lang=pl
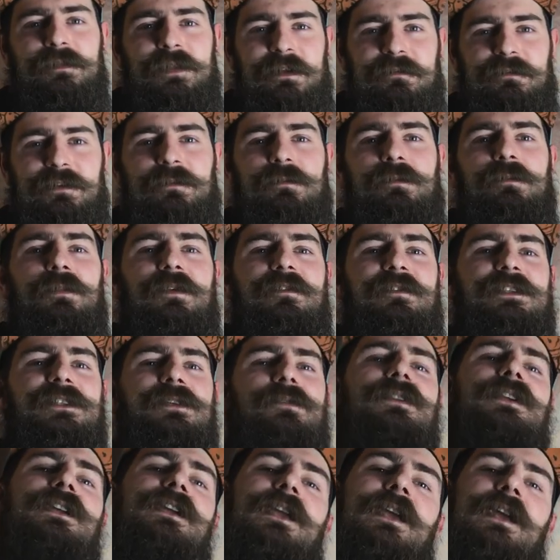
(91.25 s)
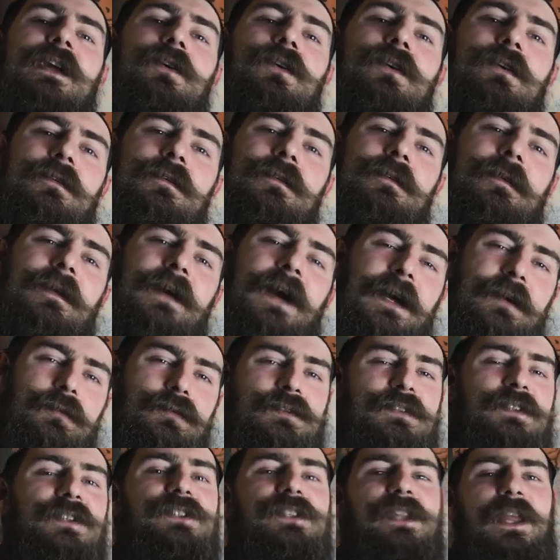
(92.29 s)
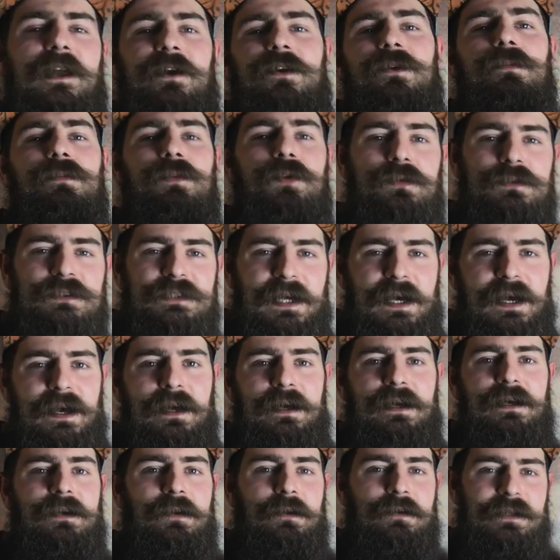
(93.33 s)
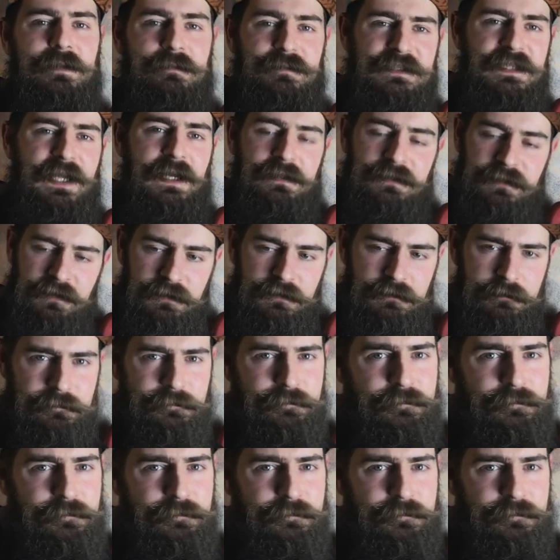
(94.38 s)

nawet bym powiedział takiego akustycznego bluesa rodem z Delty.